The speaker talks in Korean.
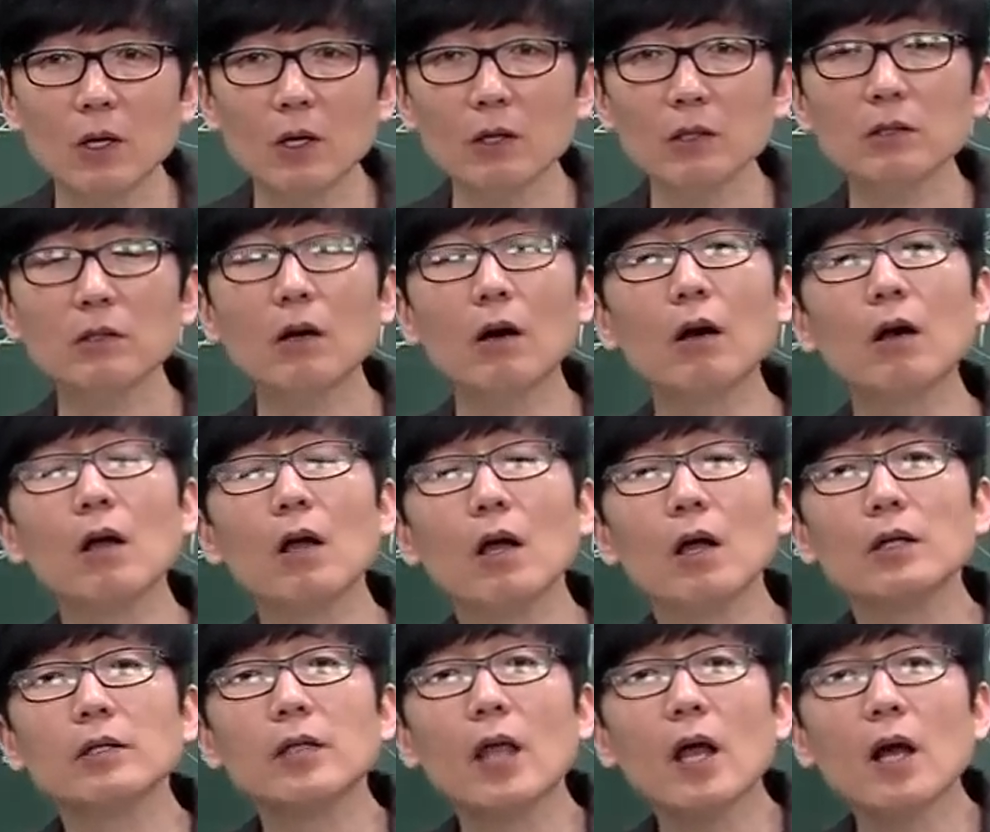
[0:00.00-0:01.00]
그러니까
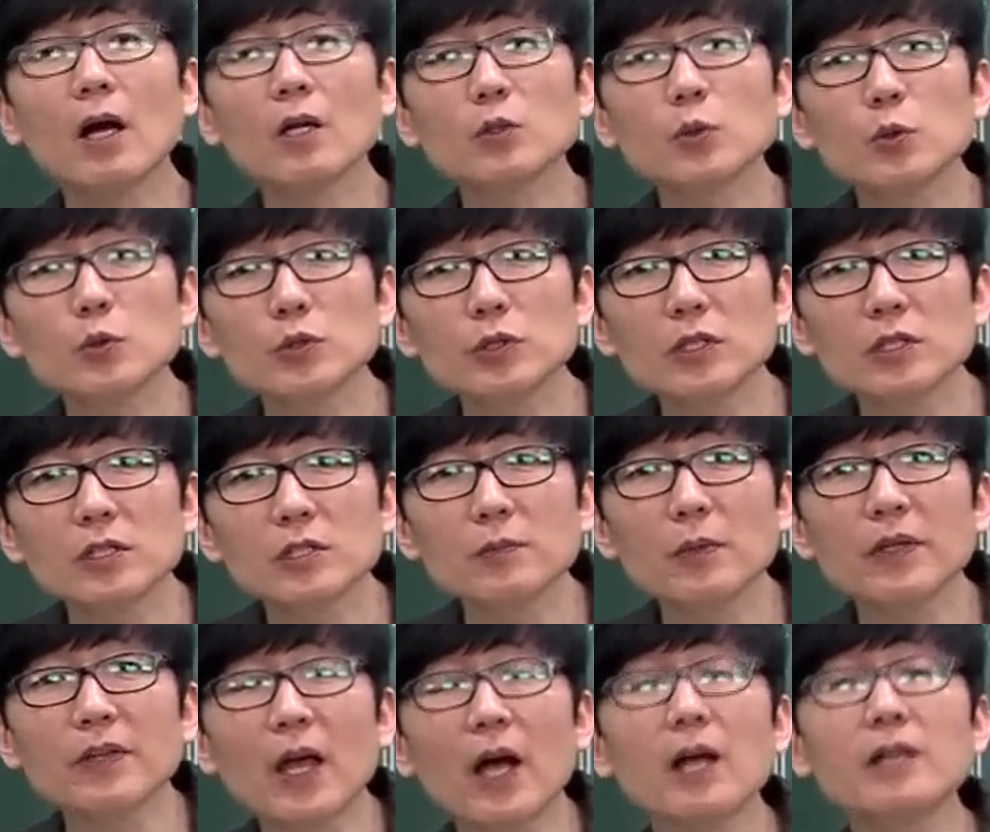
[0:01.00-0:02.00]
내가 소득이
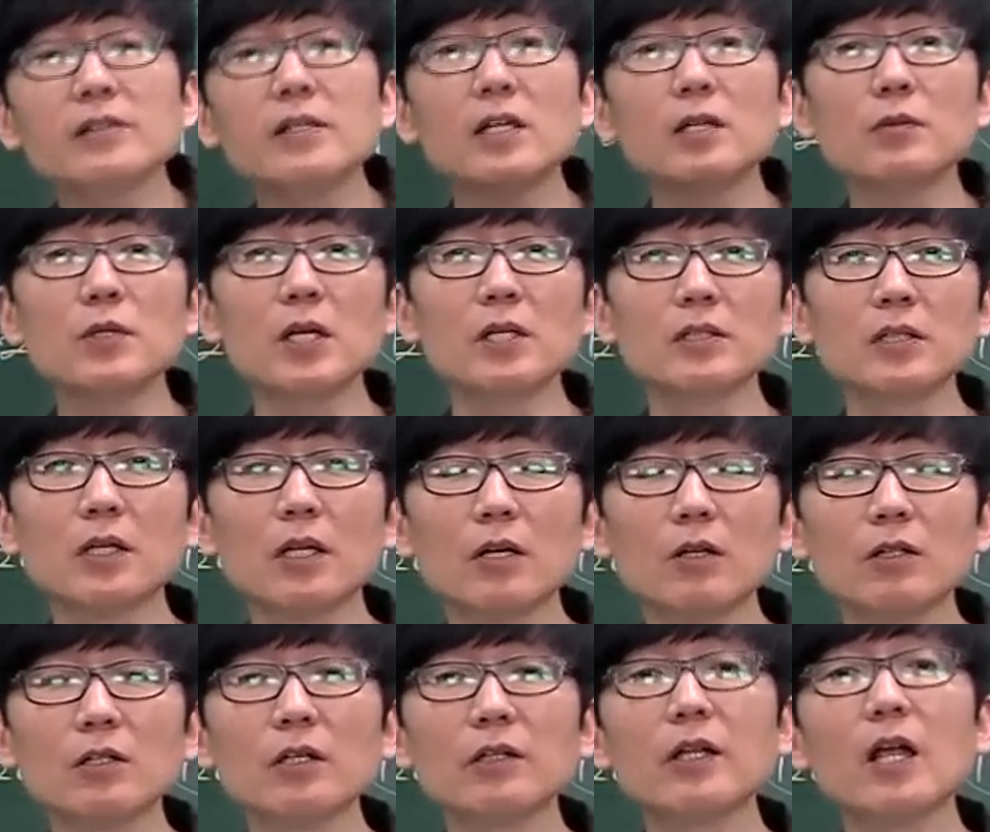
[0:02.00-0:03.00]
있으면 내가 세금을 내잖아요.
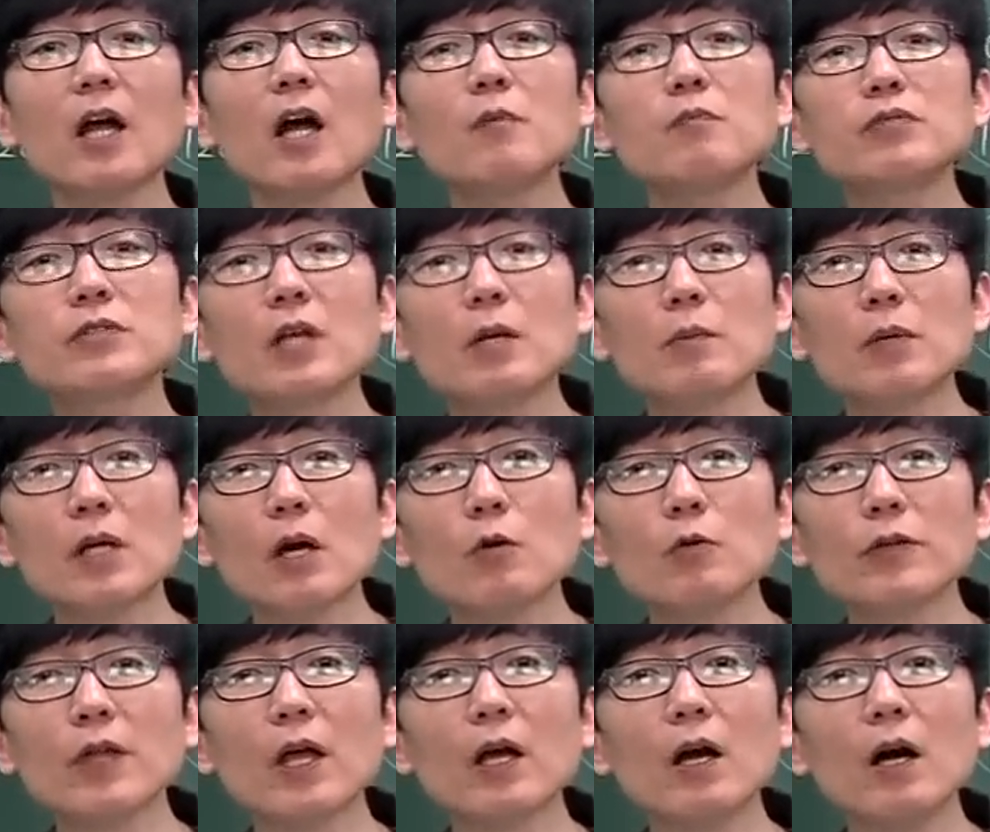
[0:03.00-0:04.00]
그러니까 내가 부담을
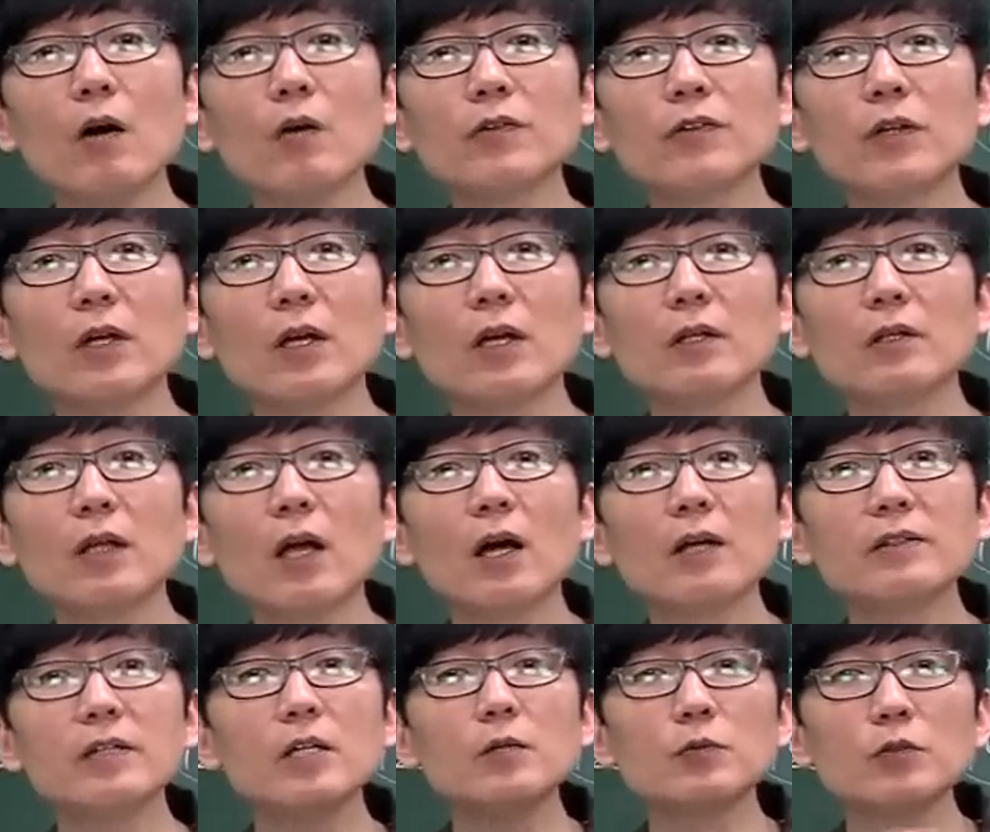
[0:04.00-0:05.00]
하고 내가 어때? 내가
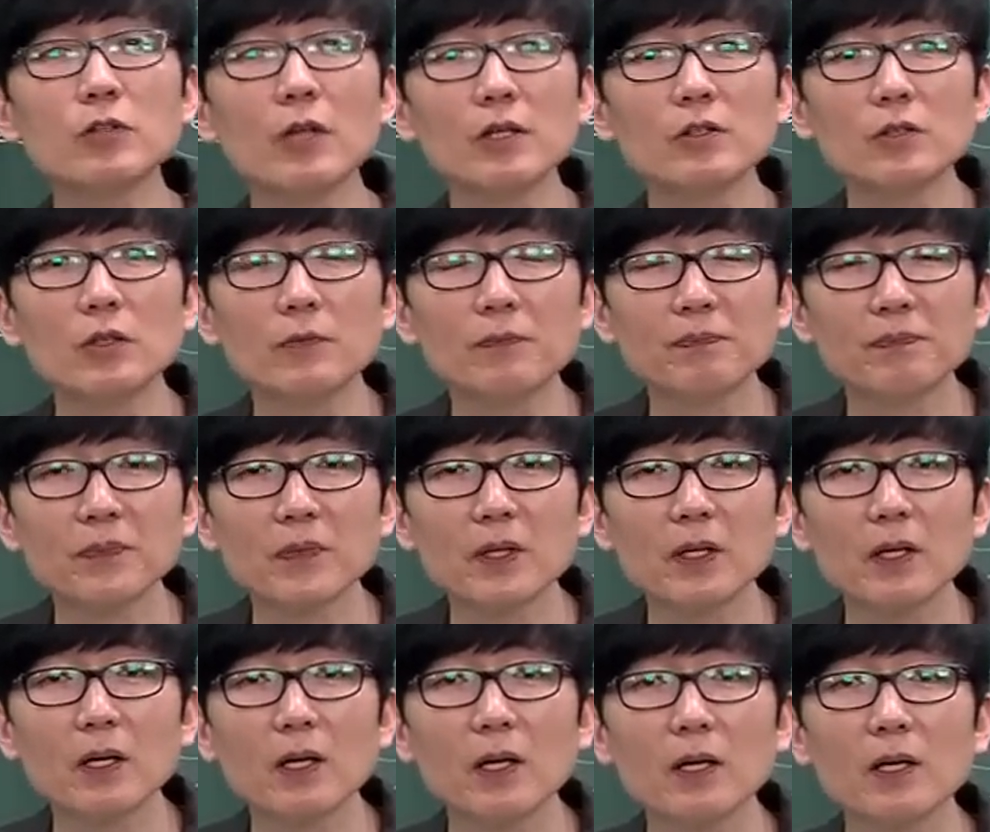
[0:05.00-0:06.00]
세금도 내죠.
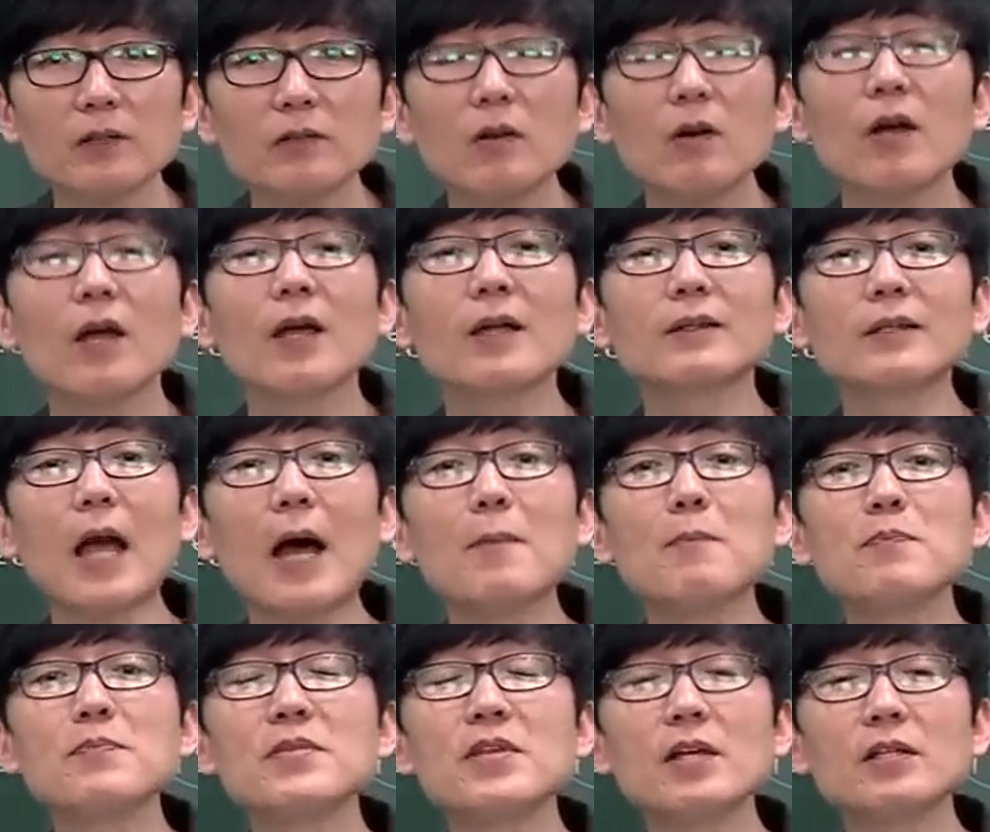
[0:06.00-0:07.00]
그래서
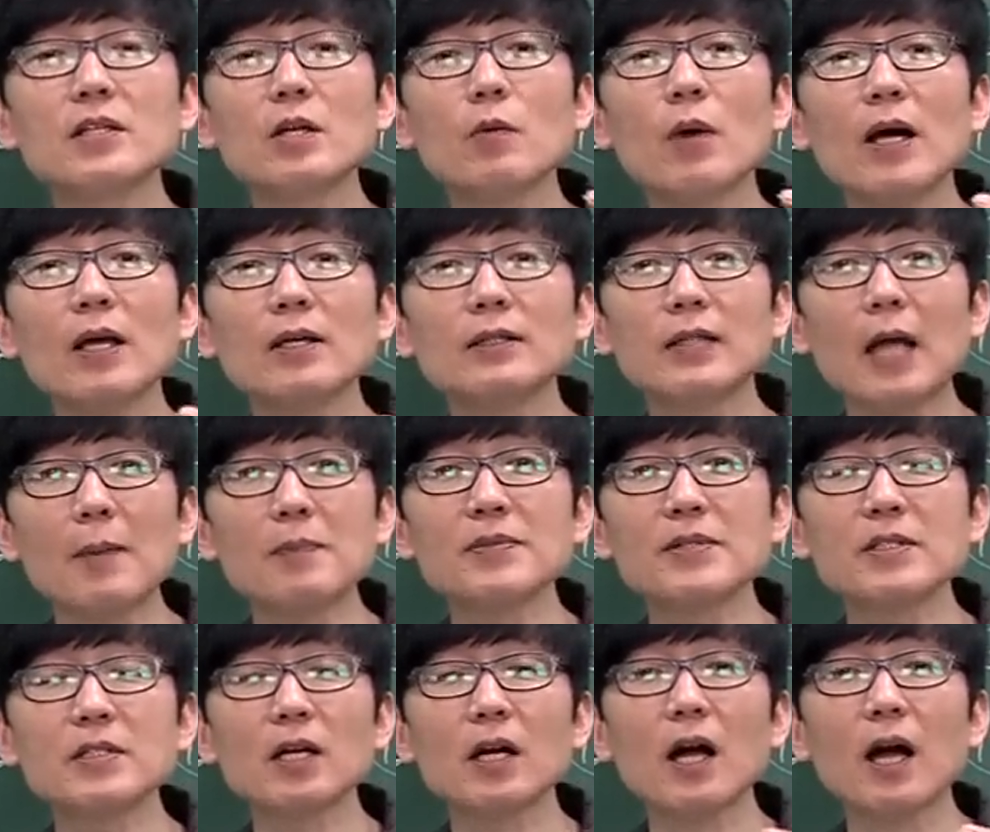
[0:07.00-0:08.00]
담세자와
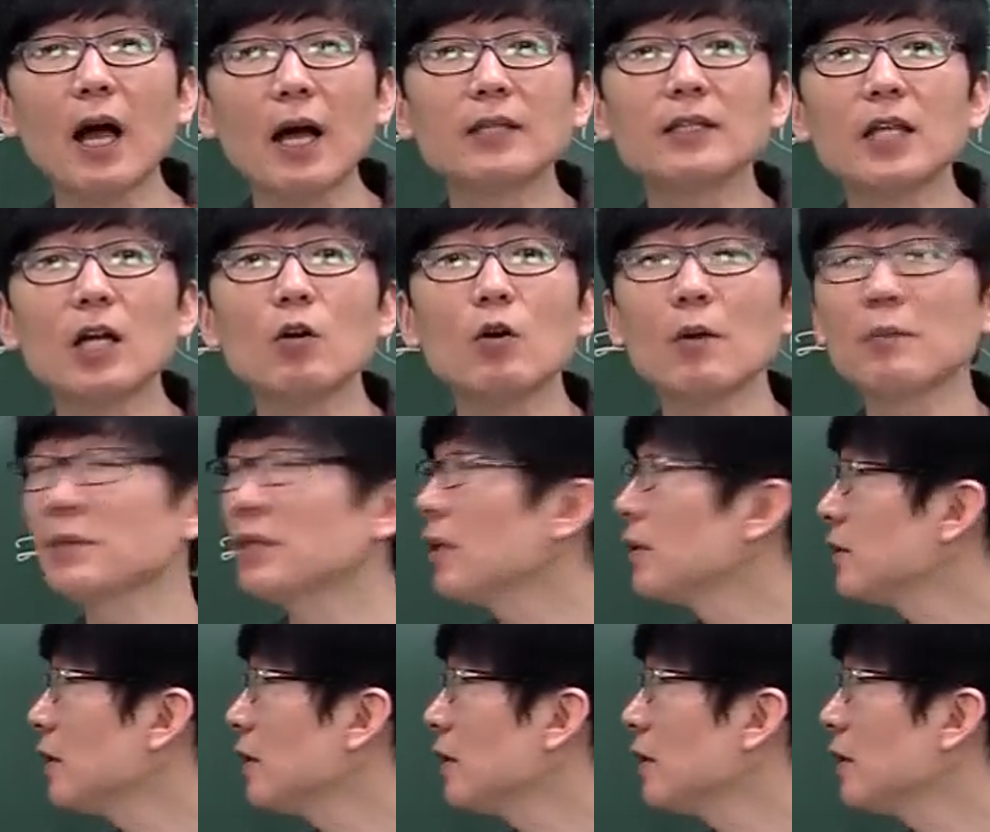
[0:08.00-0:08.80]
납세자가 같다고 합니다.